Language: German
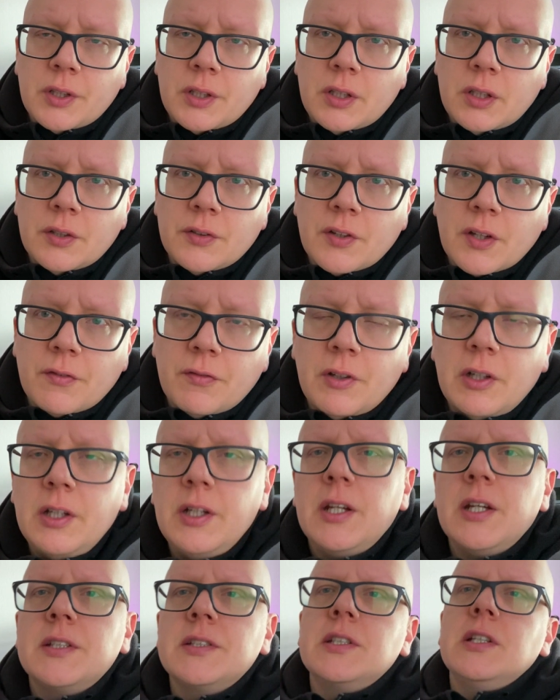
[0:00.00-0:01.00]
die sehr viel in
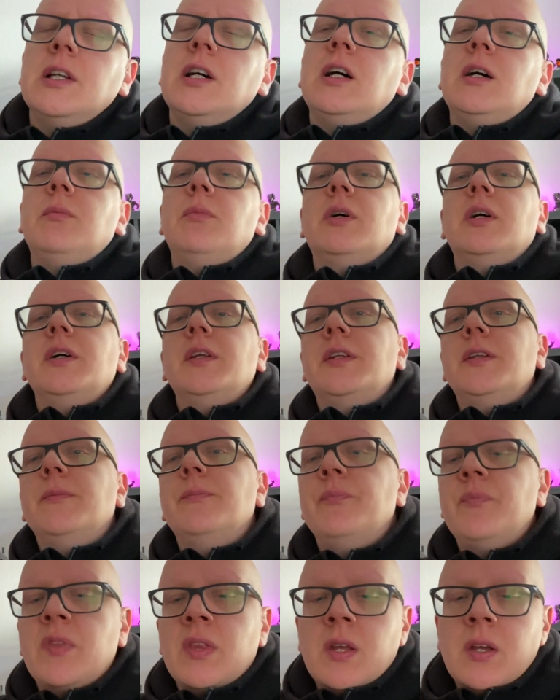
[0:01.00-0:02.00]
Excel arbeiten
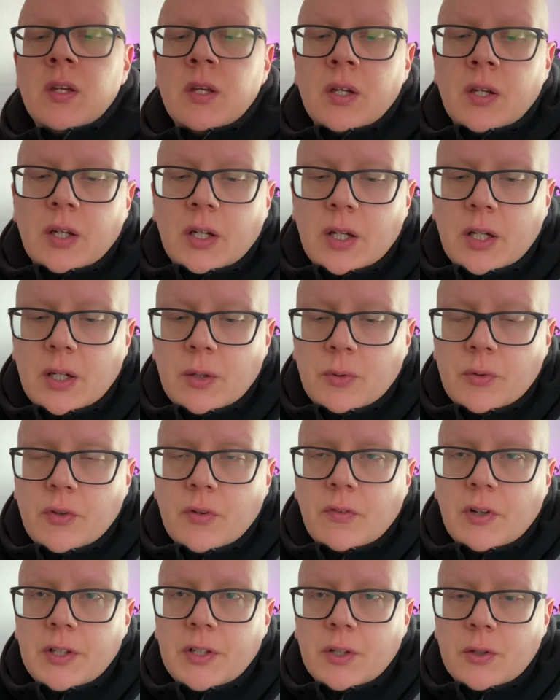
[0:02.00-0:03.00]
äh, und so
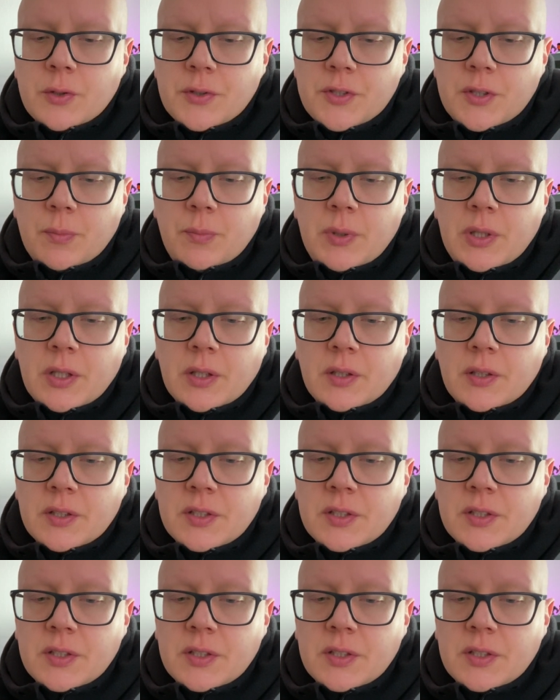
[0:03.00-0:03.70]
weiter konzipiert.